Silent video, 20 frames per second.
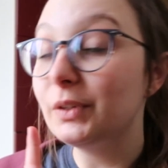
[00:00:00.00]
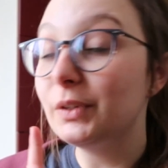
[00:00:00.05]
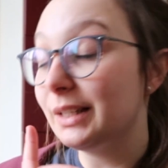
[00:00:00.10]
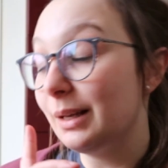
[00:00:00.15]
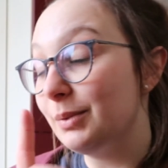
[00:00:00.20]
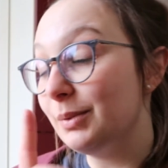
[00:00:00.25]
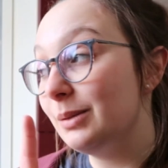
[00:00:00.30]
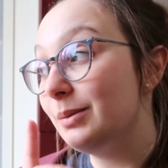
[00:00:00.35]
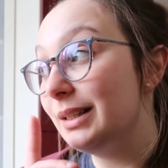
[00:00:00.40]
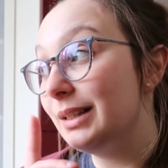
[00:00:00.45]
das
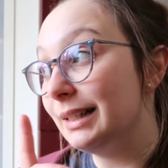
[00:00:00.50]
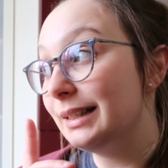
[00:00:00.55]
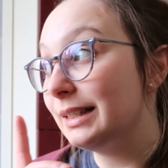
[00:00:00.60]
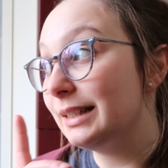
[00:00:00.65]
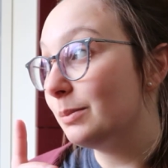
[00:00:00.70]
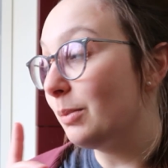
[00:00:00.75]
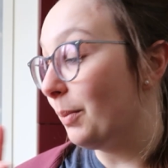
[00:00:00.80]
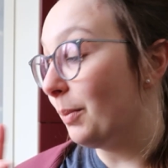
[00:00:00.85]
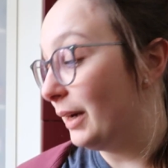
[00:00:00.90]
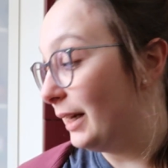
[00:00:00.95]
habe ich nämlich
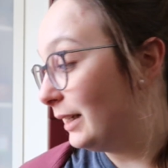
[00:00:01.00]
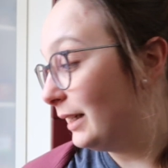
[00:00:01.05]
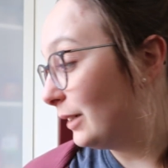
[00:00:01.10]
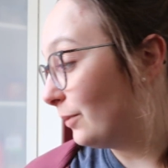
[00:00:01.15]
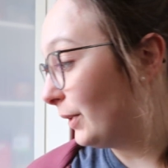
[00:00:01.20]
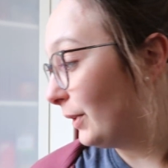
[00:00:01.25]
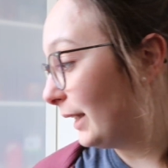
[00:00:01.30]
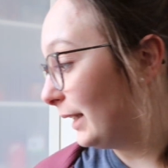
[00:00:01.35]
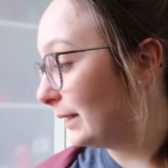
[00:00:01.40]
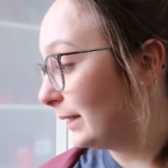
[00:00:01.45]
letztens bei meinen
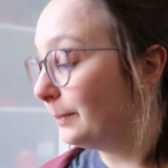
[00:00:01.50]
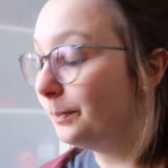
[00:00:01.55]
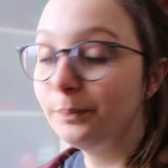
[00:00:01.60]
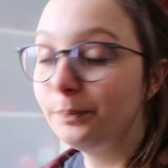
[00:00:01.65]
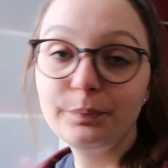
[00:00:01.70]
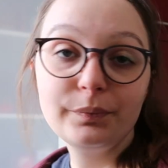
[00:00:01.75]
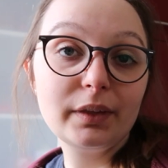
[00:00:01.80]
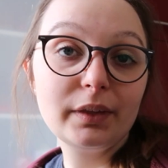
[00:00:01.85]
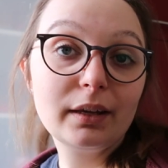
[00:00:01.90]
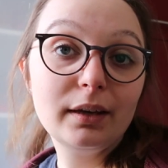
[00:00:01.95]
Eltern
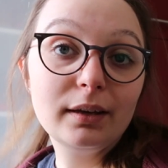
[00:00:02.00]
vergessen,